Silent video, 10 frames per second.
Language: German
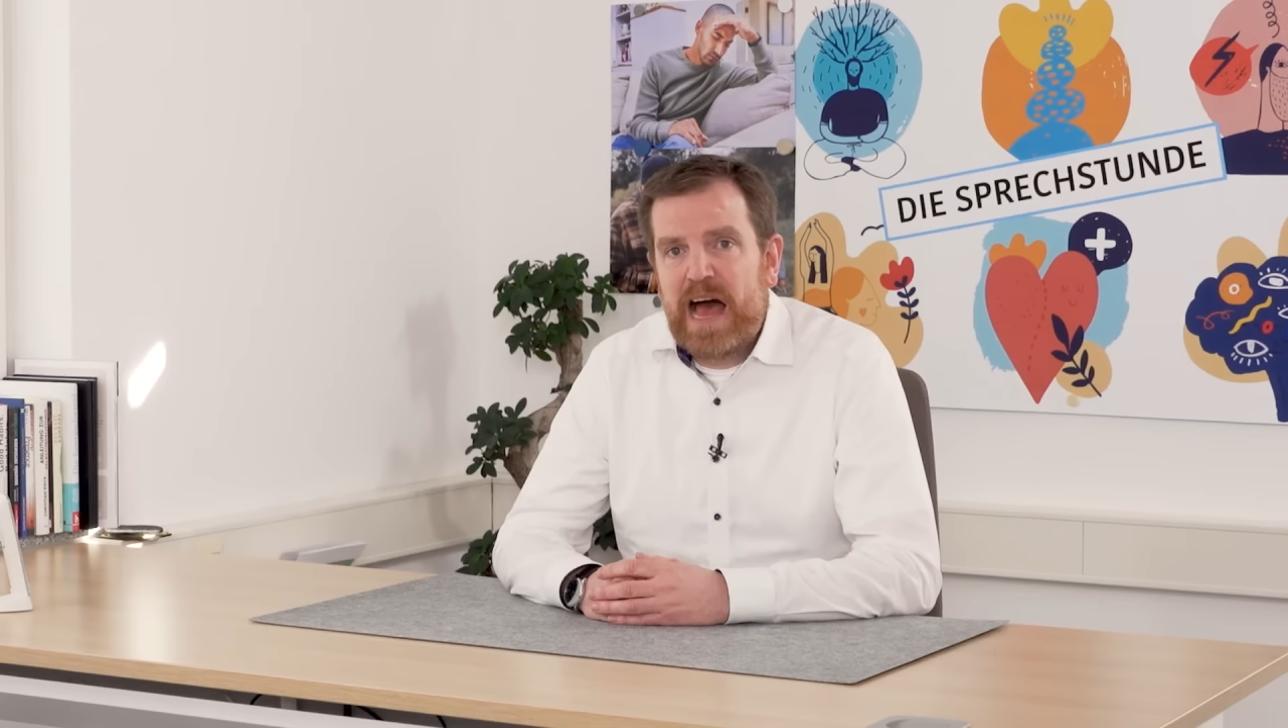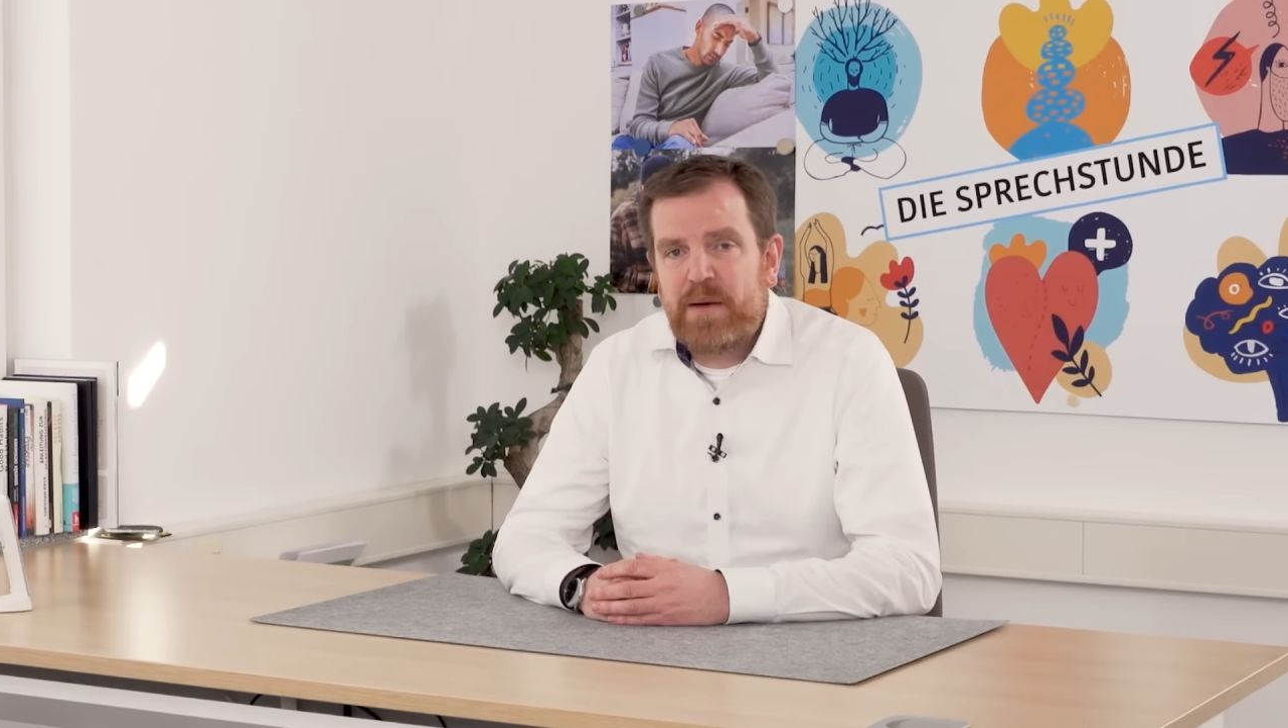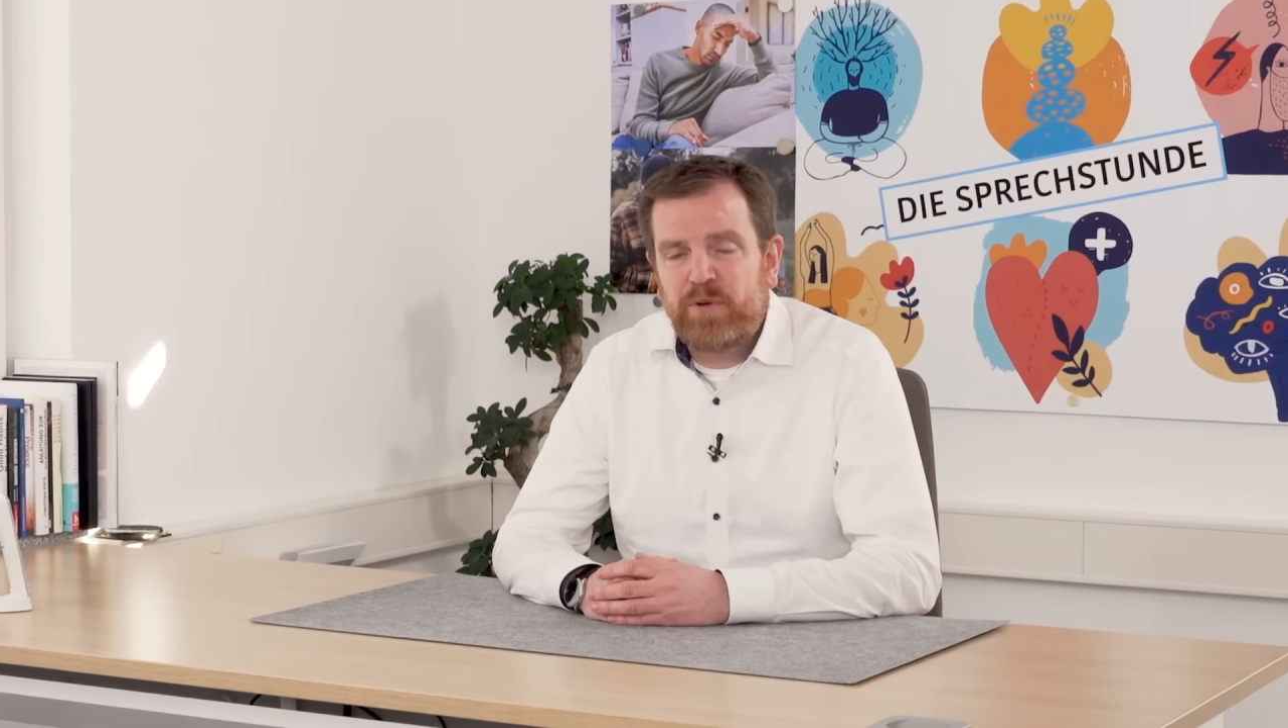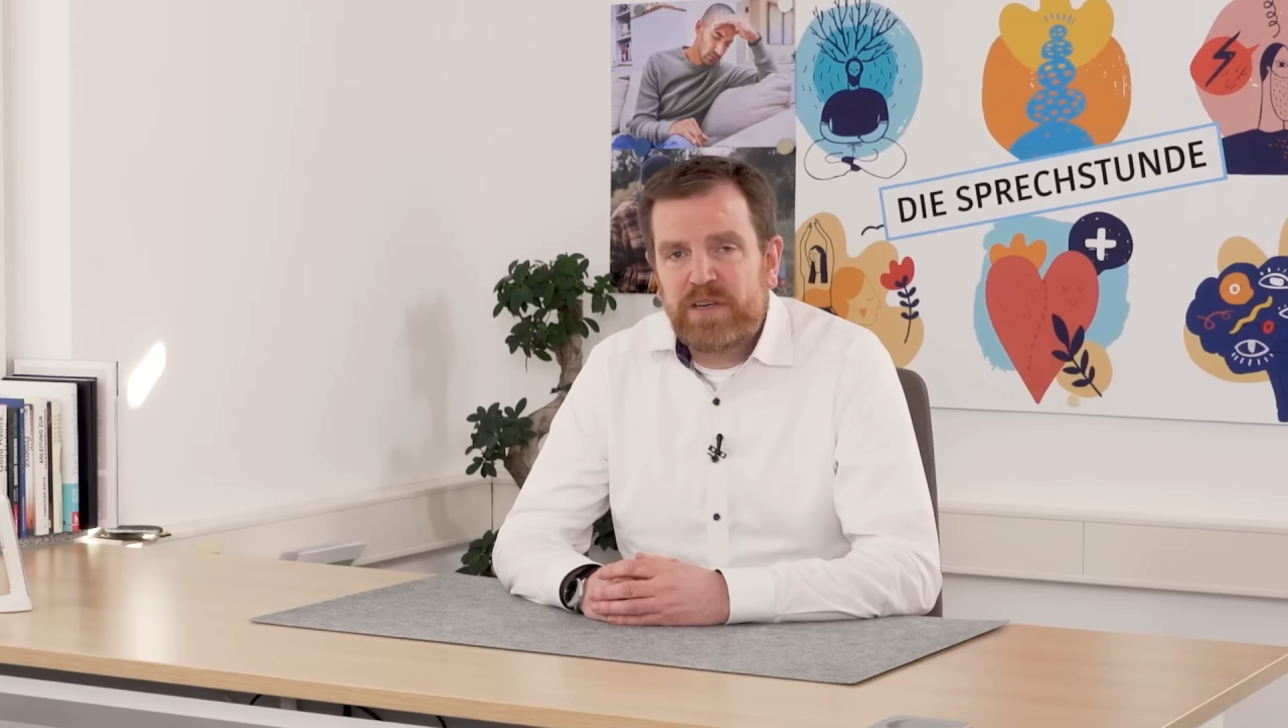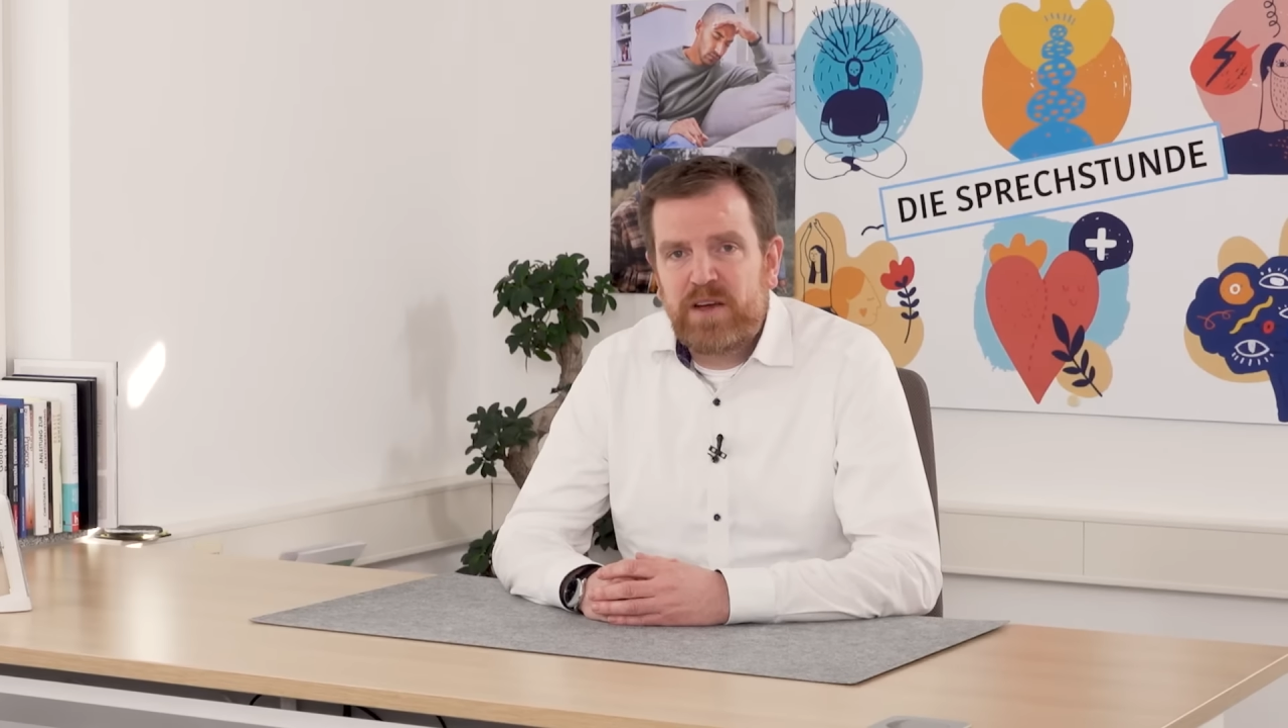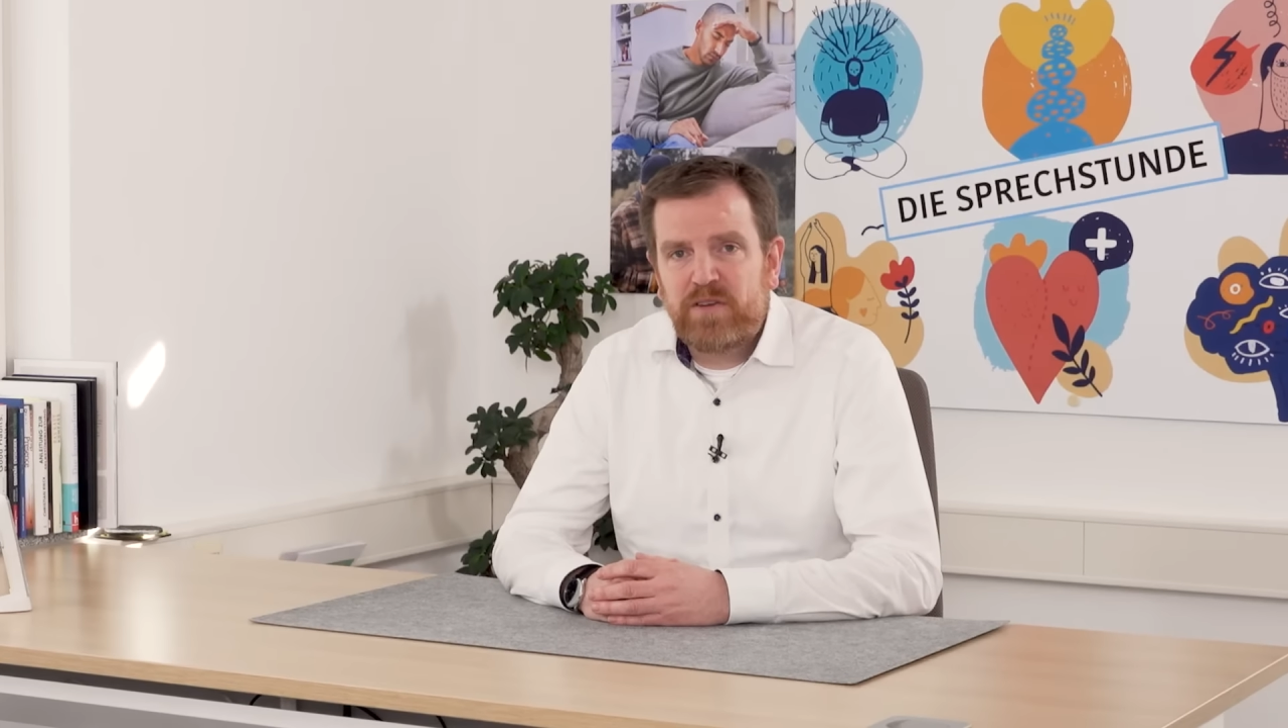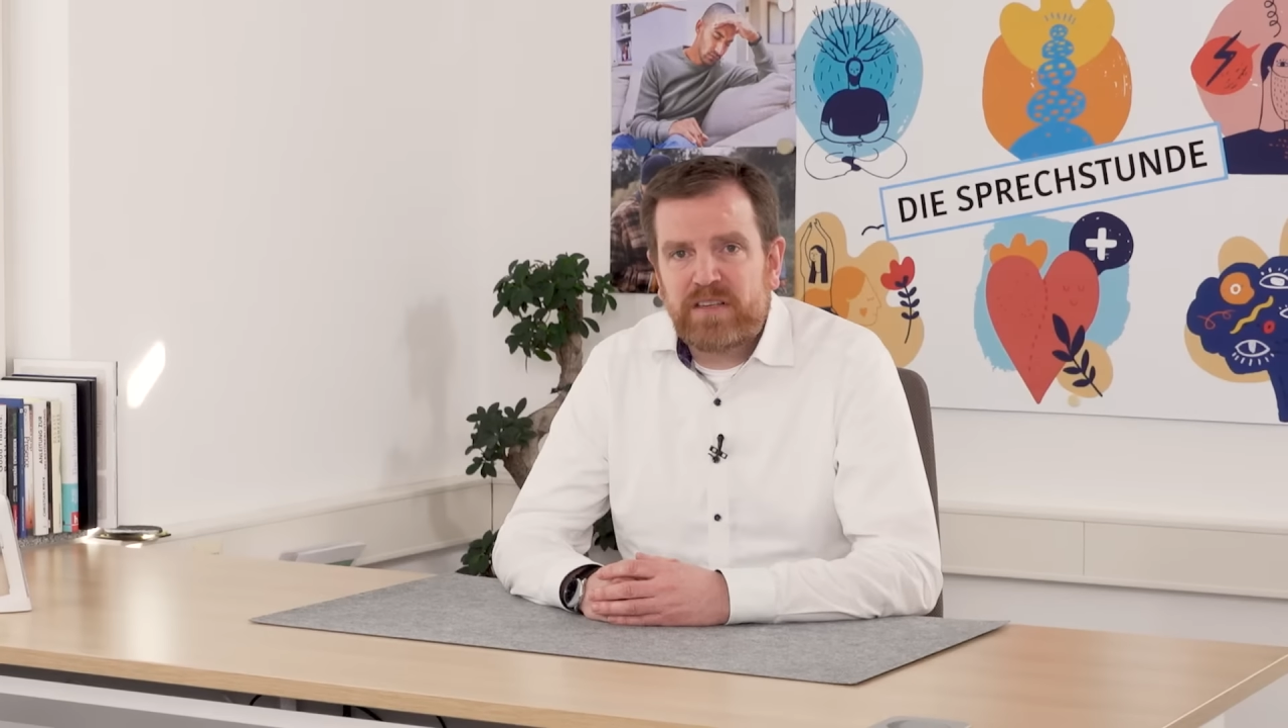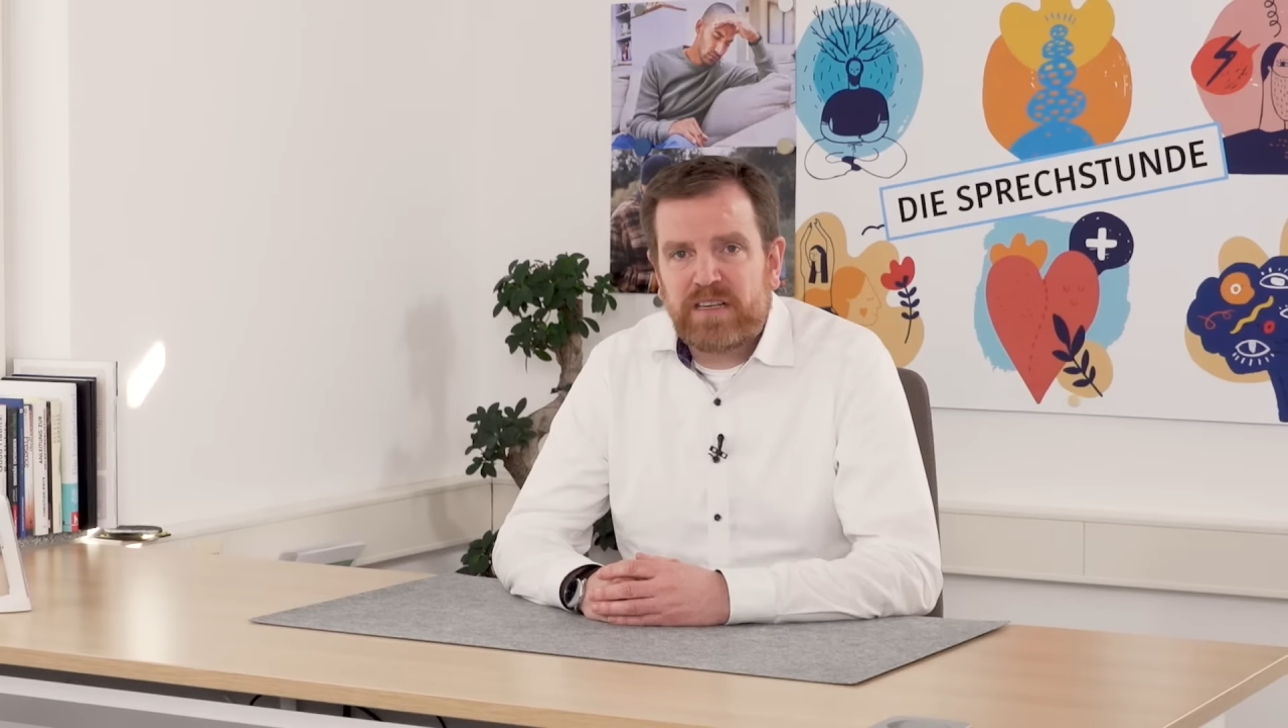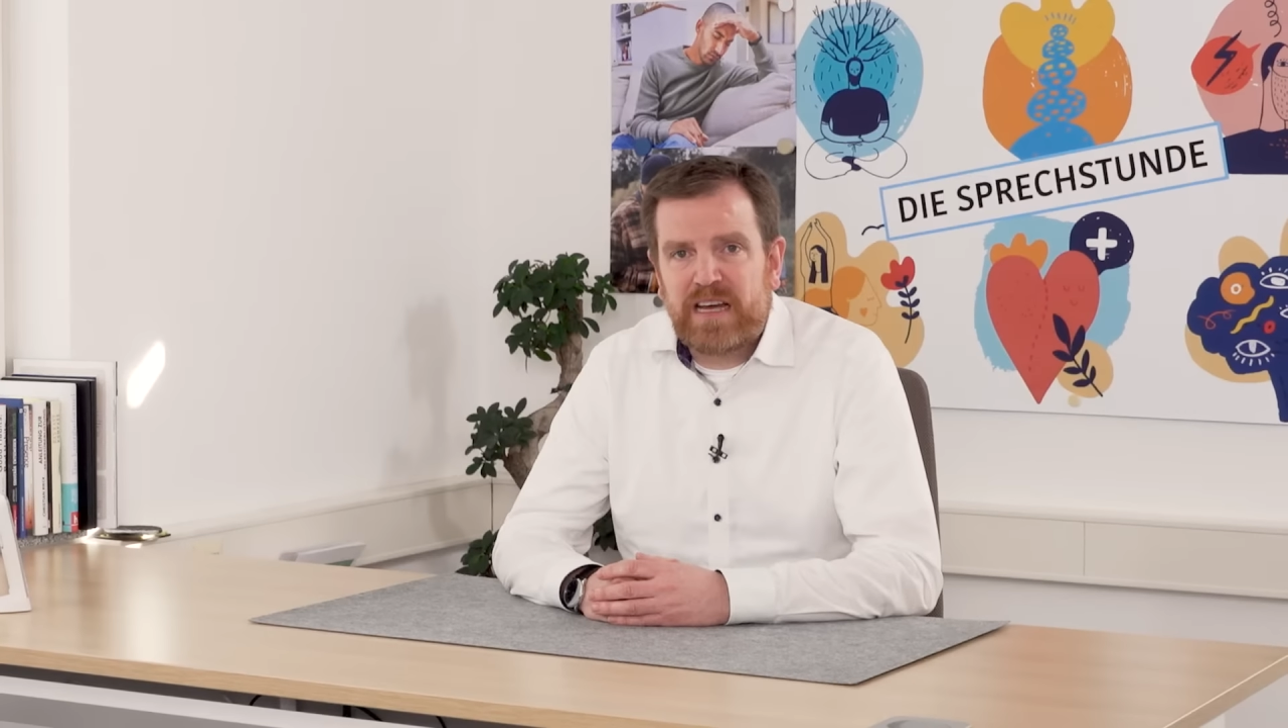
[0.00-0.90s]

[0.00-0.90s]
abonniere unseren